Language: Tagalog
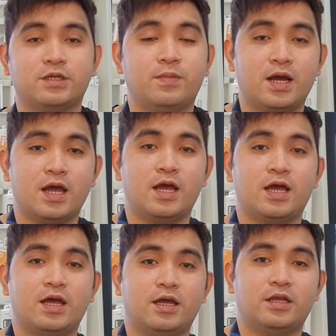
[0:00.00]
Sa mga
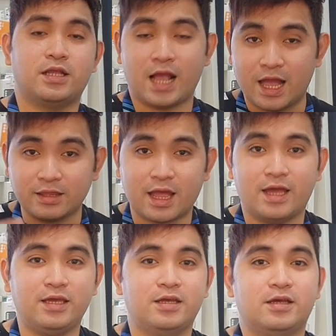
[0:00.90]

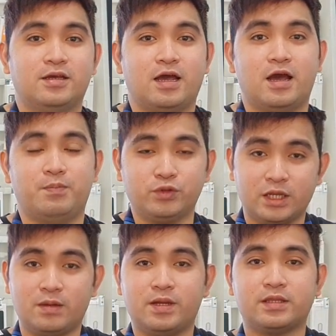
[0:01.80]
nagaantay, uh,
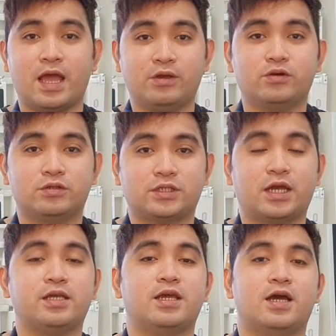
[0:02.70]
punta naman tayo
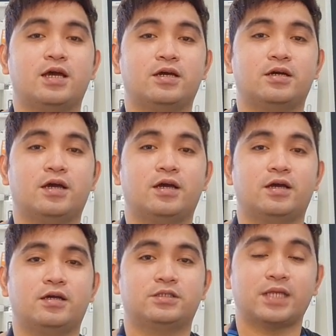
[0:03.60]
sa kanyang
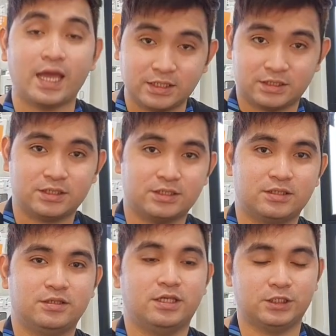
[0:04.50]
uh,
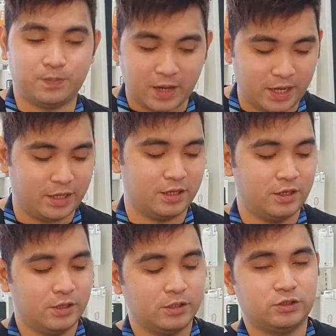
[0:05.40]
size display.
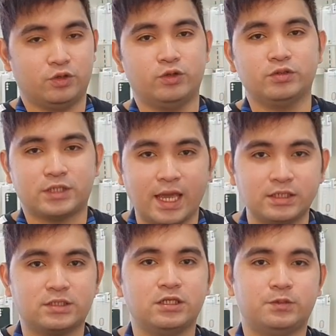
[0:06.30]
So yung
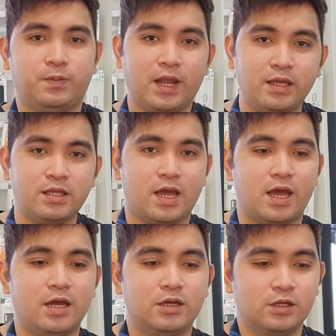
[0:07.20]
size display
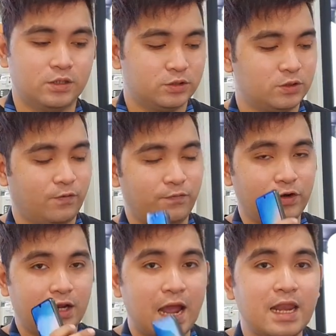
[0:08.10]
niya, so
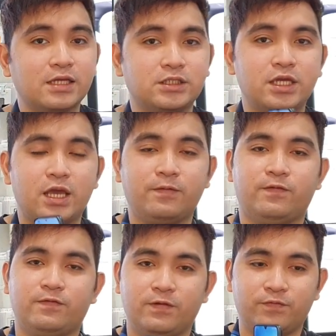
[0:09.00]
for Galaxy
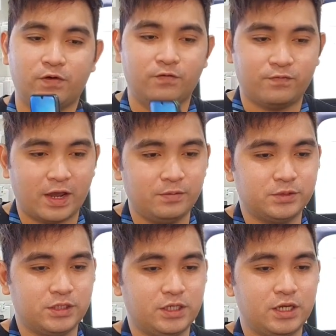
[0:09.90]
A54
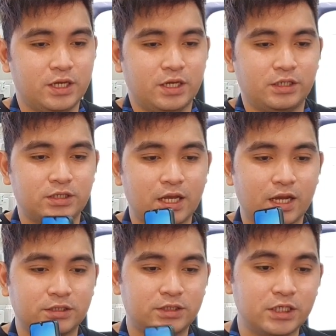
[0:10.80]
5G is
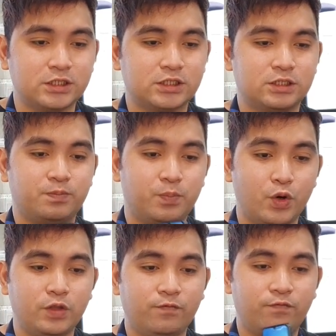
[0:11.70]
naka
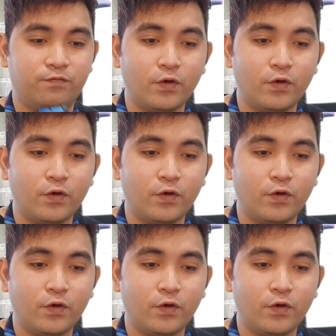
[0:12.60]
6.4